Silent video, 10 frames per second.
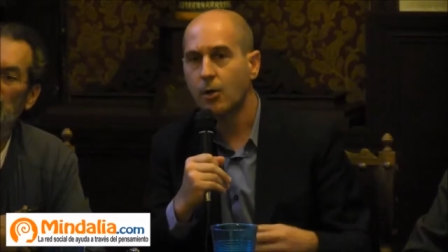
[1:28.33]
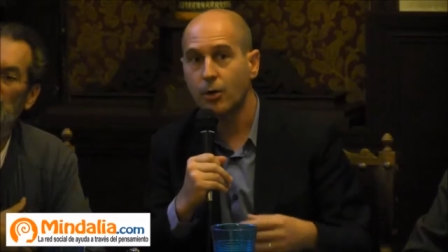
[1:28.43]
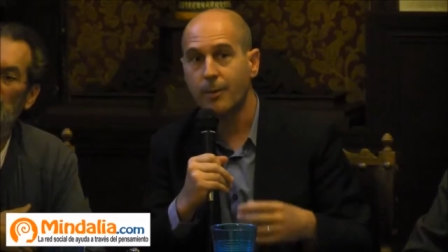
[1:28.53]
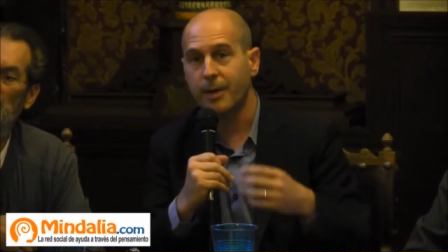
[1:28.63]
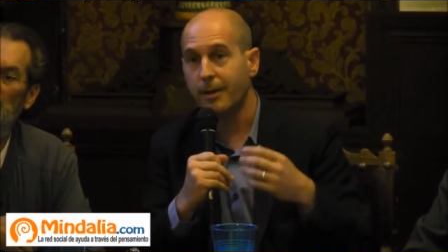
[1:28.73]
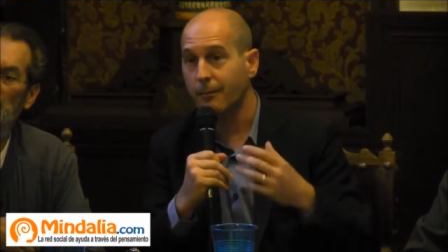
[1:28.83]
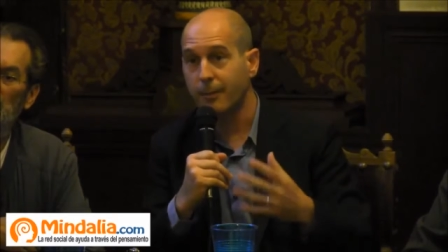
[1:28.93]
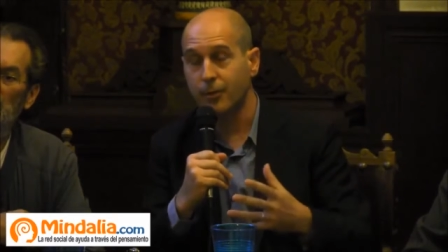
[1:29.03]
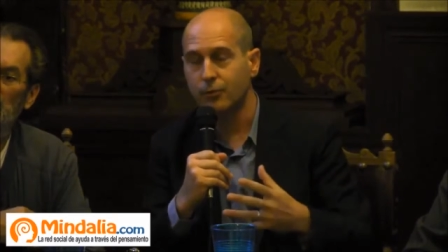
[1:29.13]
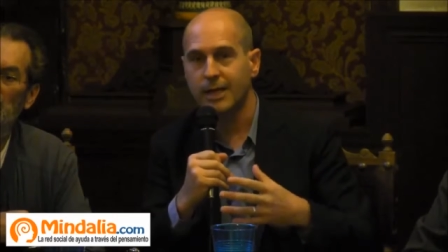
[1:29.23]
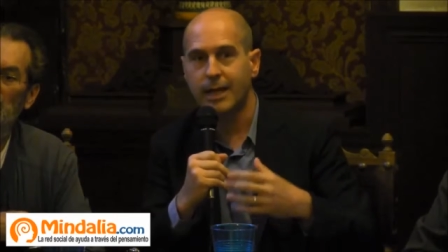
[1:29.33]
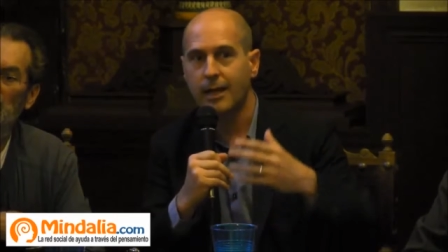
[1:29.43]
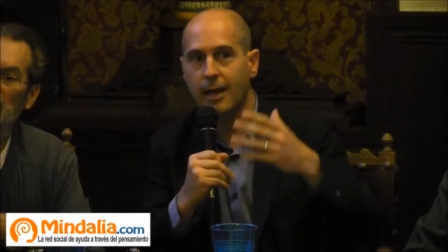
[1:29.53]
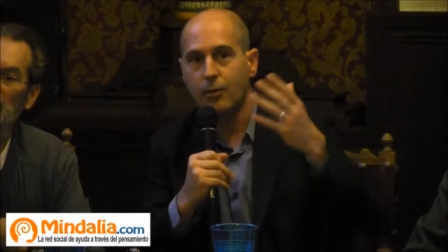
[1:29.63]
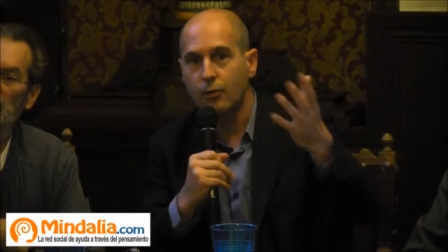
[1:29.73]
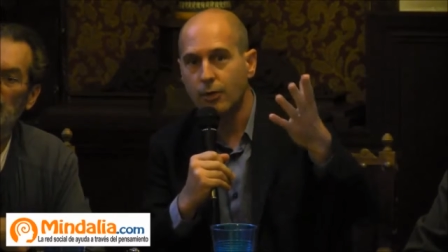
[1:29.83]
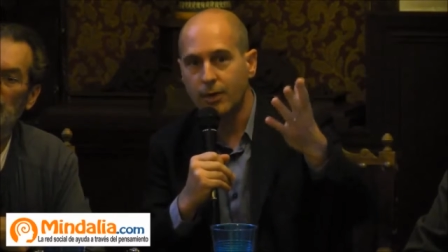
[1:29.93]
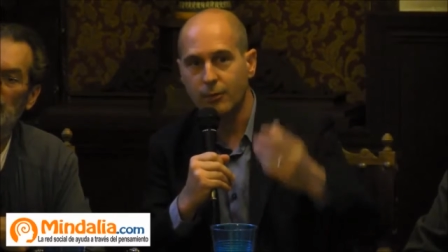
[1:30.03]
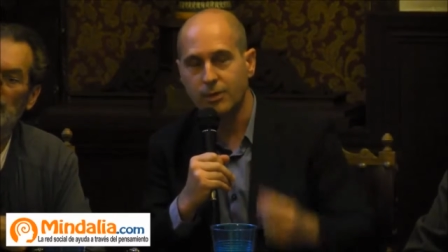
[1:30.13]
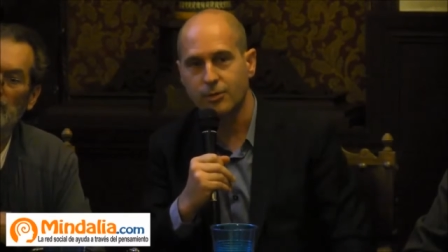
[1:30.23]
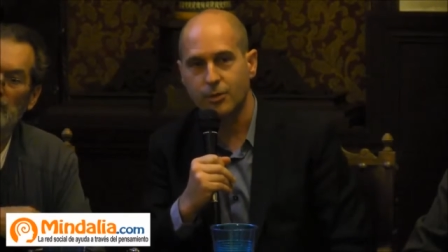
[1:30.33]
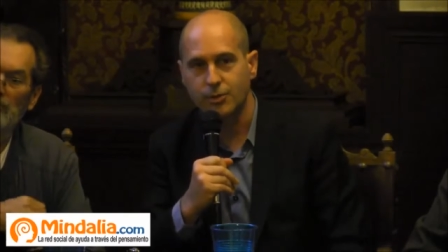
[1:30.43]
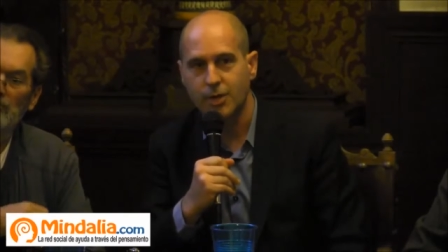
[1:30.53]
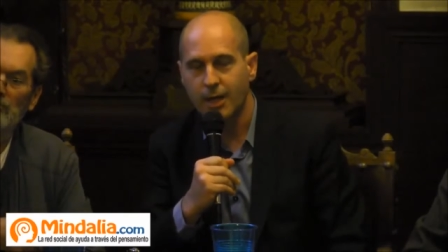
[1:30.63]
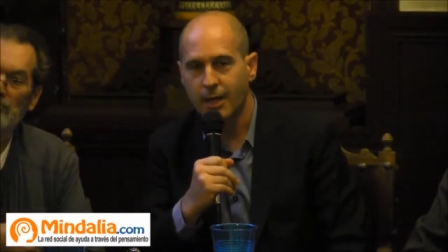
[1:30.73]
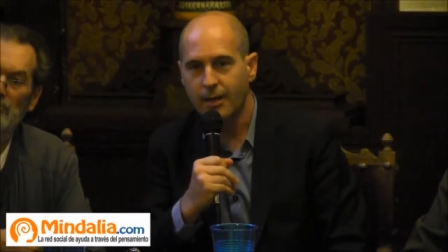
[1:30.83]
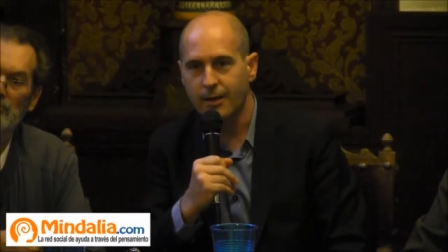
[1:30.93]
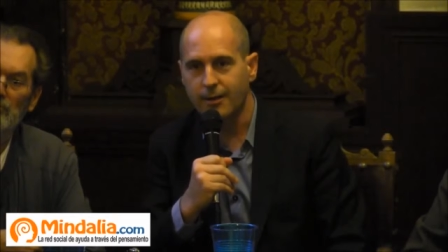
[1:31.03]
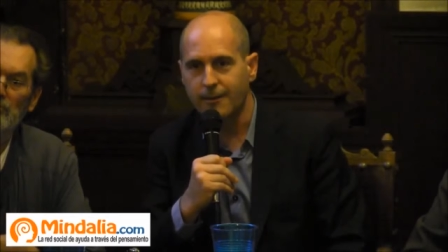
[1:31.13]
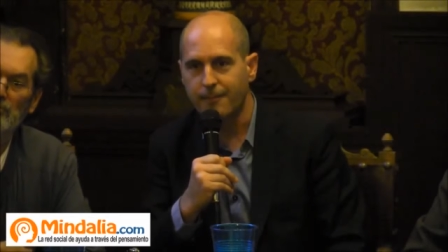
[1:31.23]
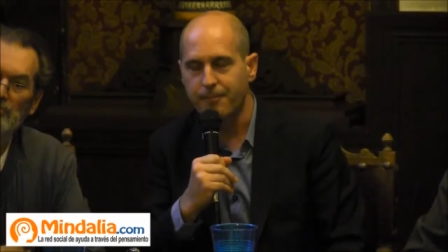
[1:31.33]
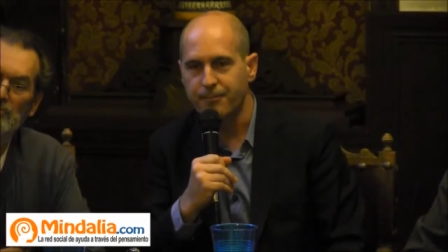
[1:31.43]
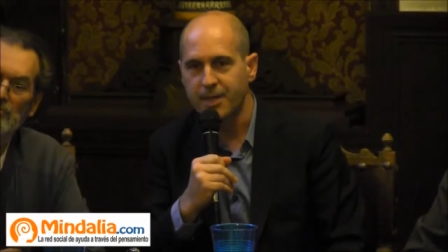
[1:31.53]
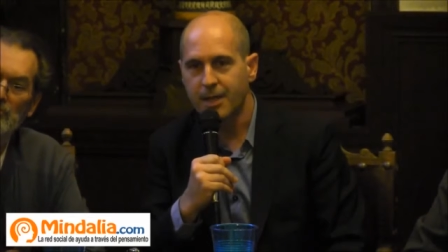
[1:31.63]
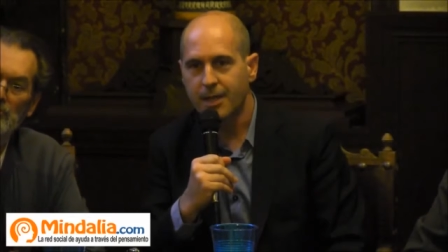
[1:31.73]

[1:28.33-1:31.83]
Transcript: o de preguntar a uno de nuestros, em,